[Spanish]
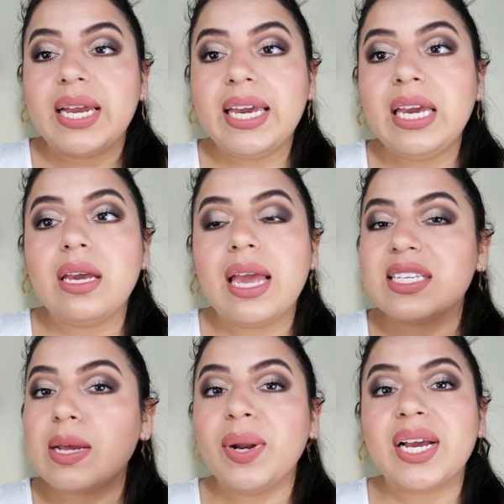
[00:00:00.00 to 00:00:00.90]
y en
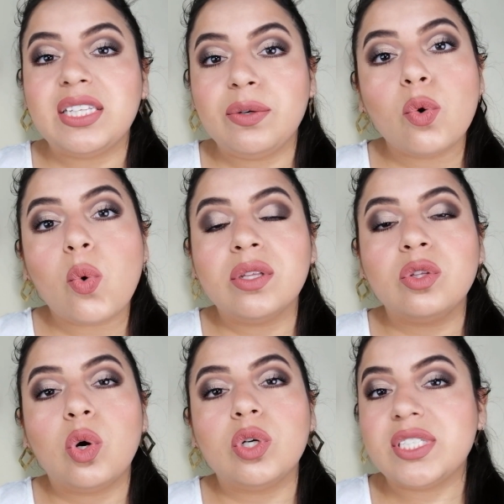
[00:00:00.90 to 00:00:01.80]
ese aplicativo,
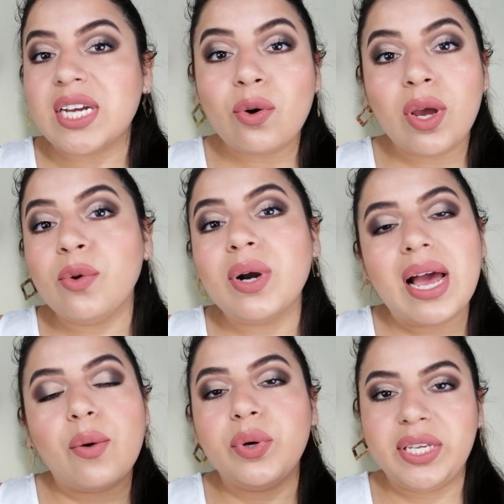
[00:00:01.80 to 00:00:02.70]
cuando ya no hay
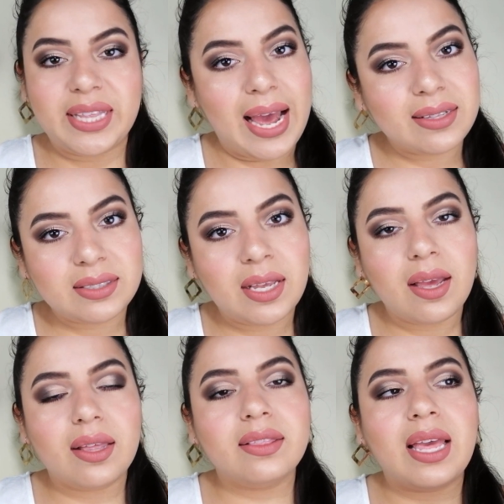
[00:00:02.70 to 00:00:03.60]
una unidad
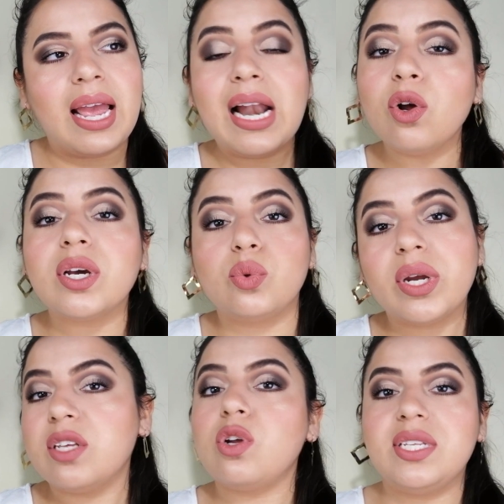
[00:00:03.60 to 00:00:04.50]
de algo que tú
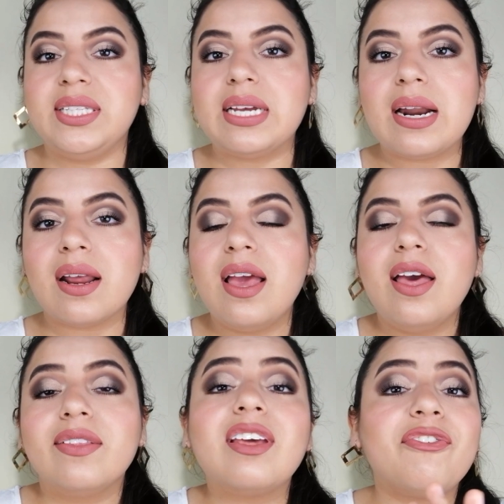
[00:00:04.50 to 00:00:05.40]
quieres solicitar,
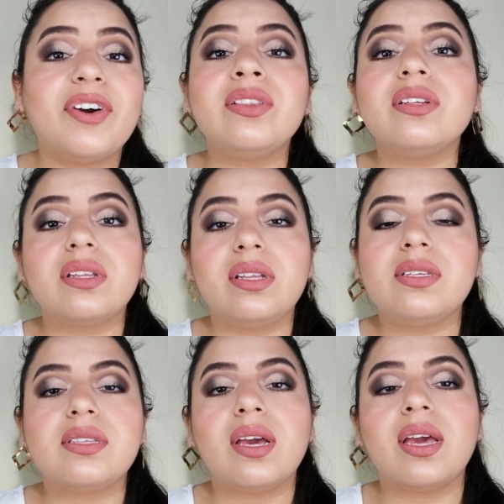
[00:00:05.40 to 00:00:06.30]
de frente te
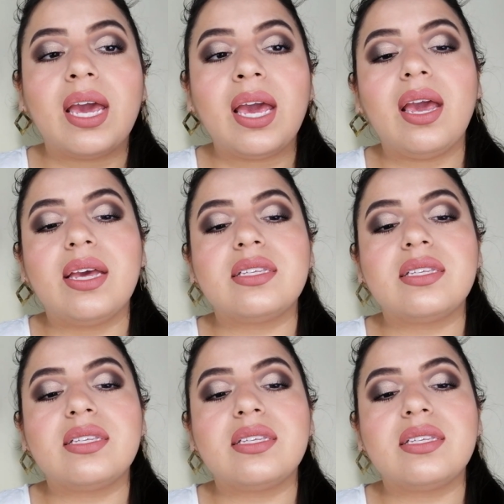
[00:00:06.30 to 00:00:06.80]
dice que